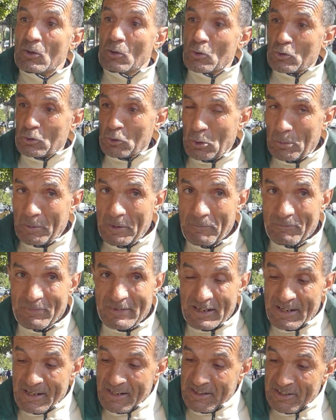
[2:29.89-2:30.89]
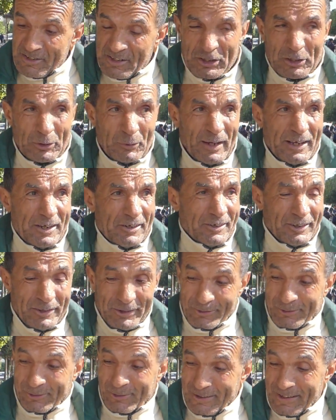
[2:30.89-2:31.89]
وسومني جيت وانا
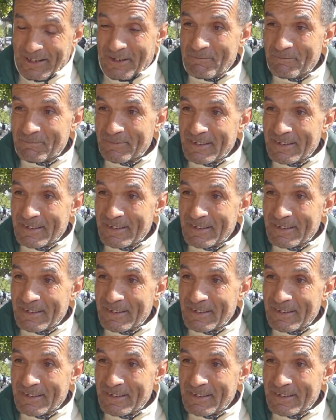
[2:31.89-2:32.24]
قلت له خويا